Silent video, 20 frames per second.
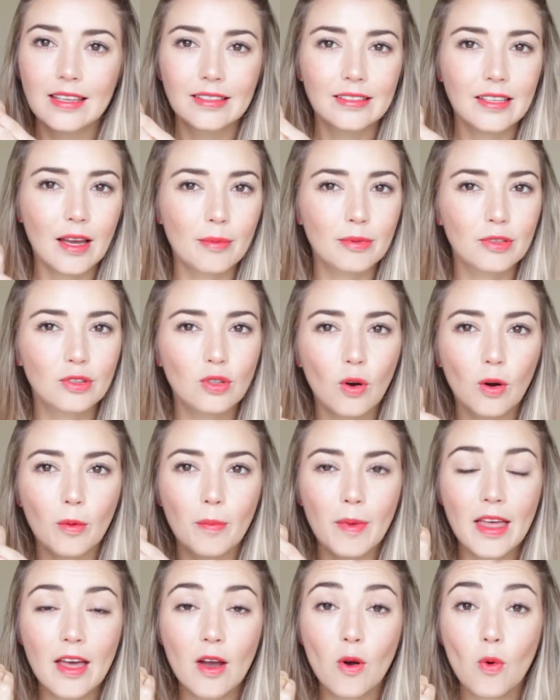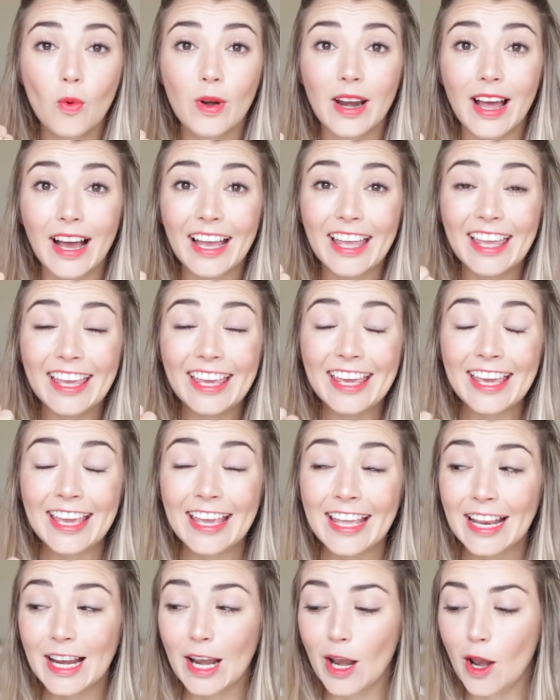se absorbe de una
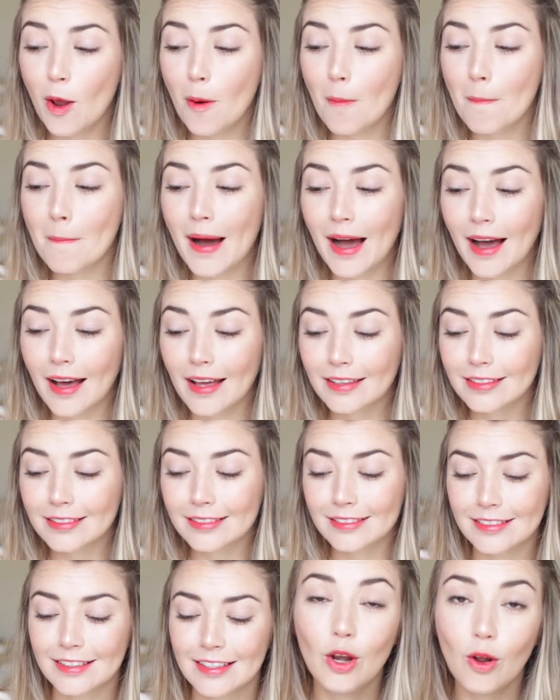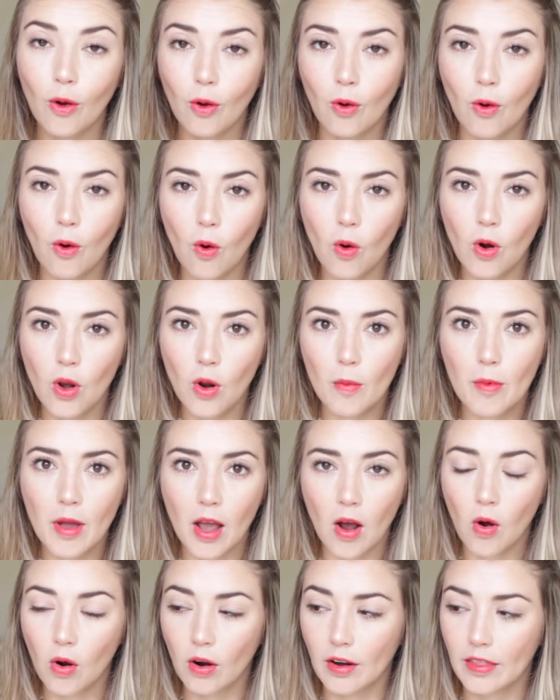y lo más loco o lo
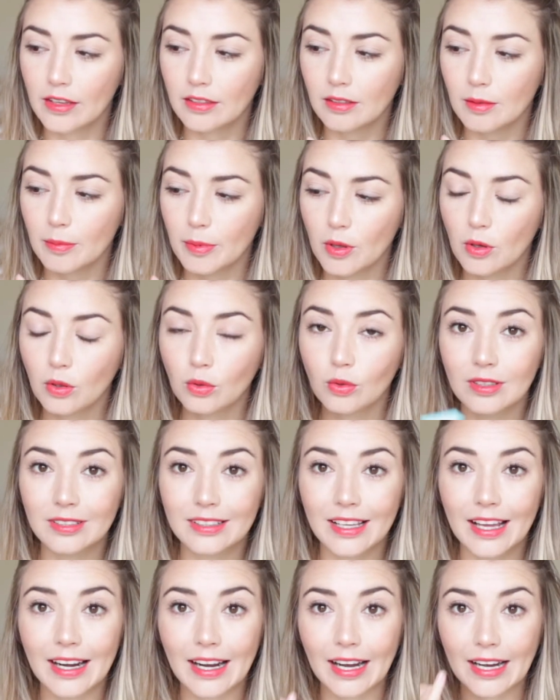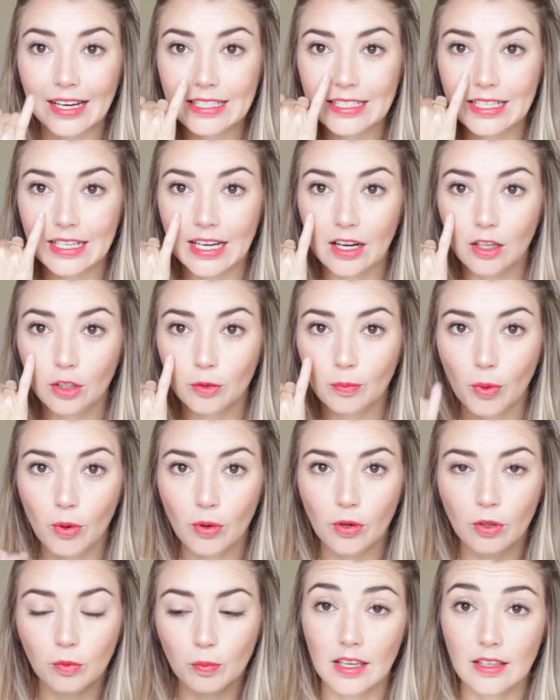mejor de este producto es que rellena los
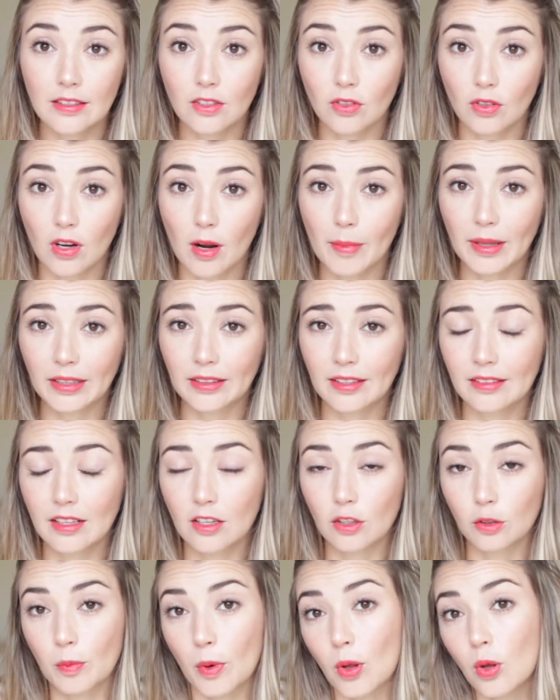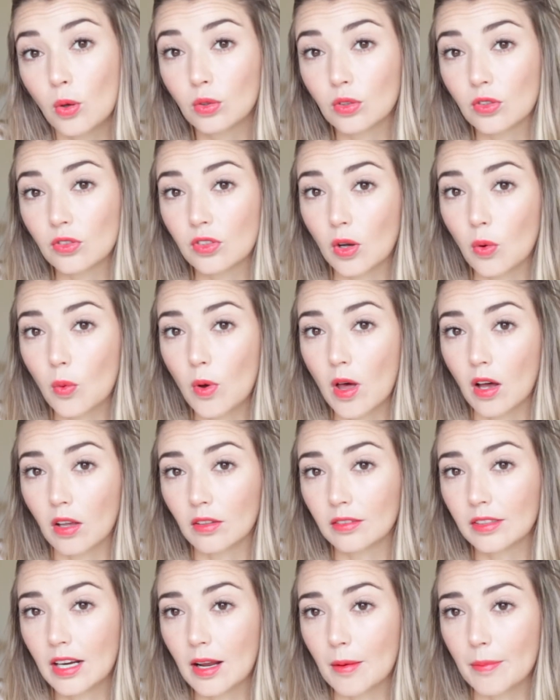poros y si son amantes de los productos de
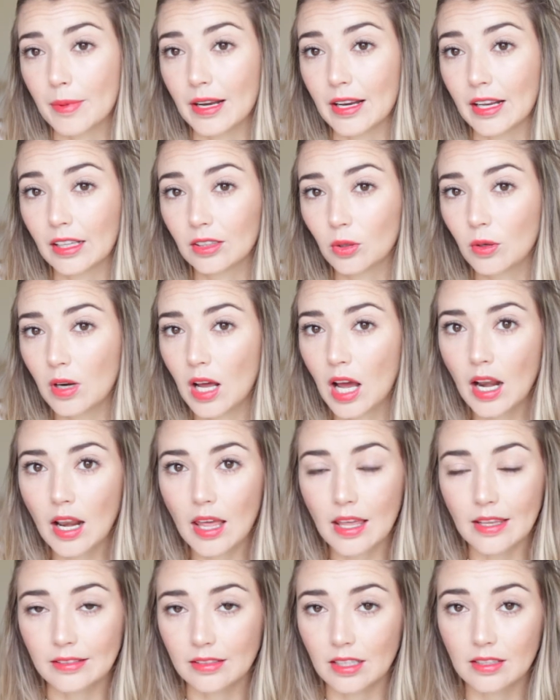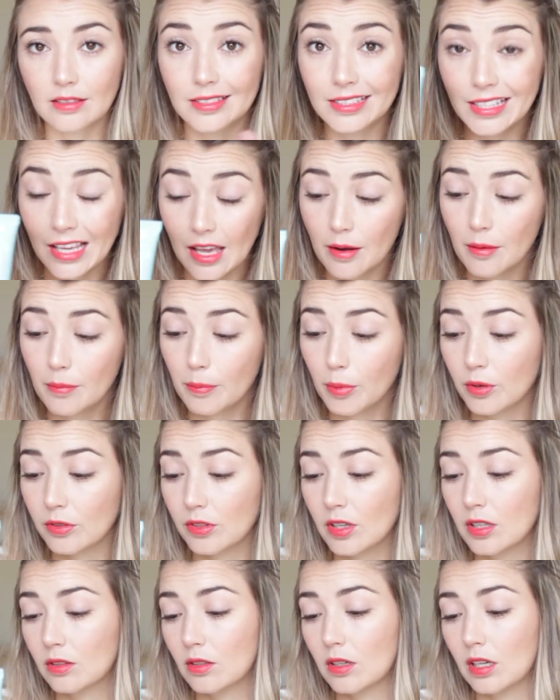cuidados de la piel natural, este es
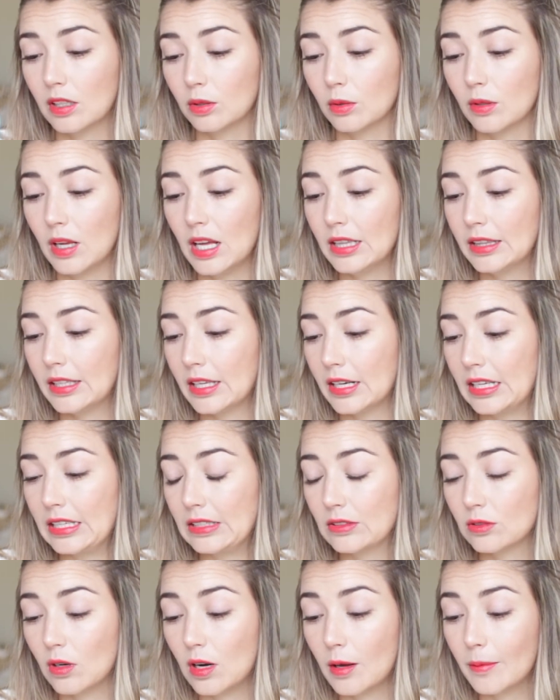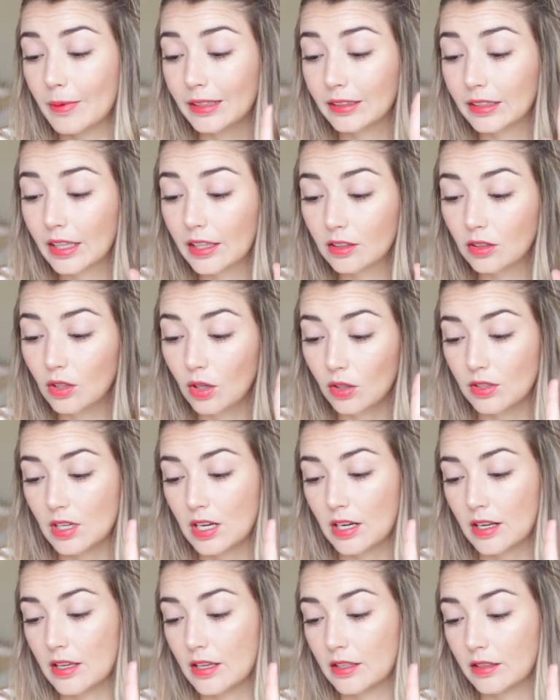100% natural, tiene solamente dos
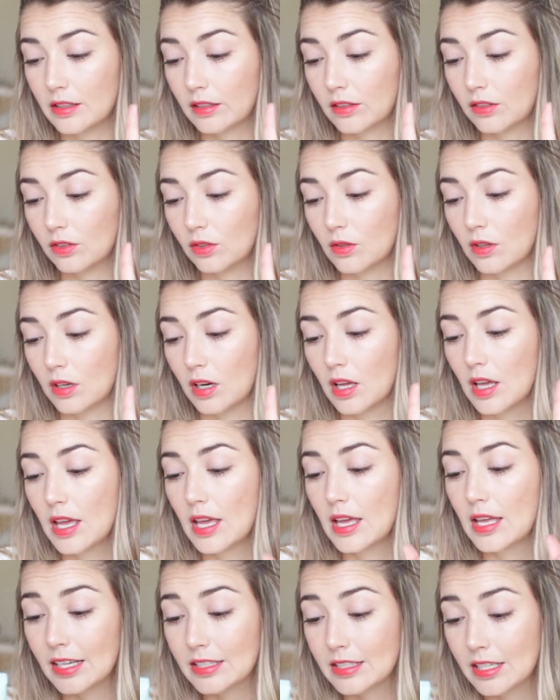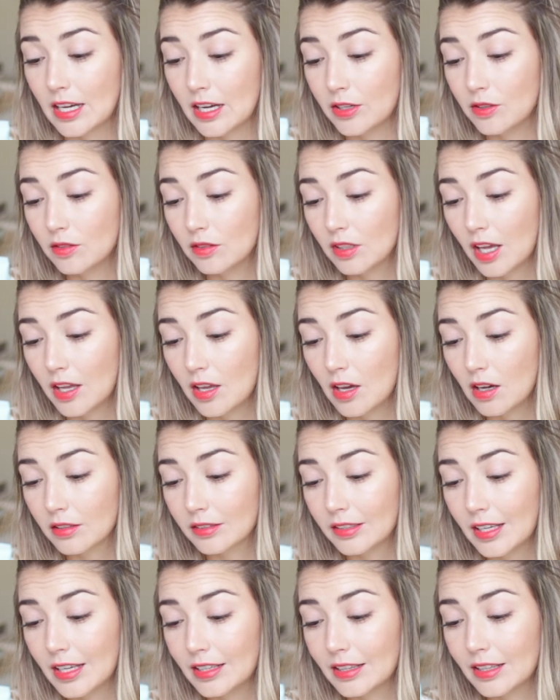ingredientes que son titanium
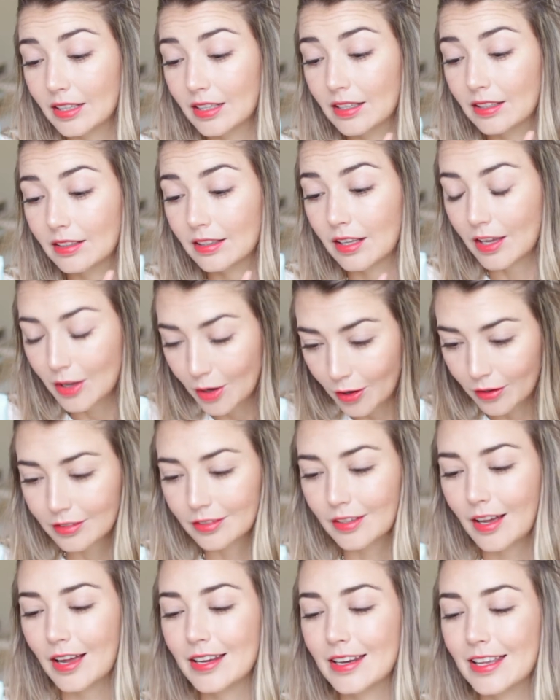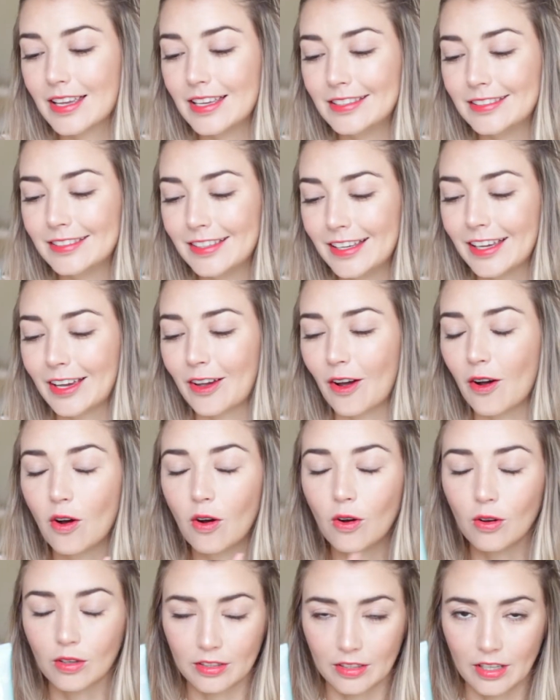dioxide Dioxide y Zinc
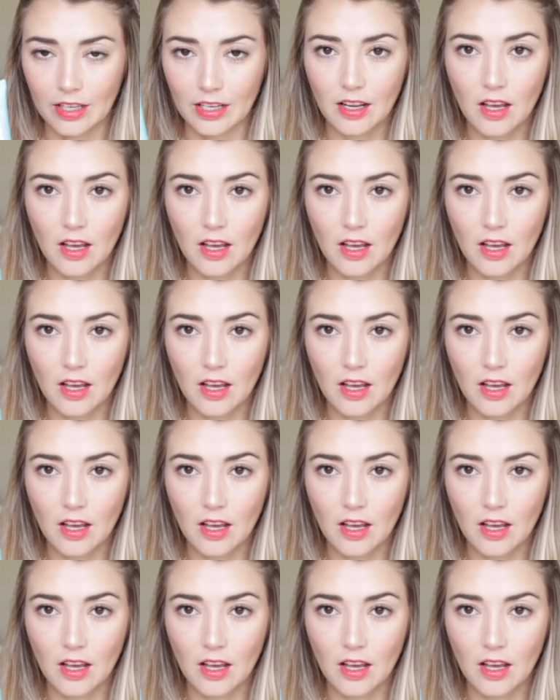Oxide.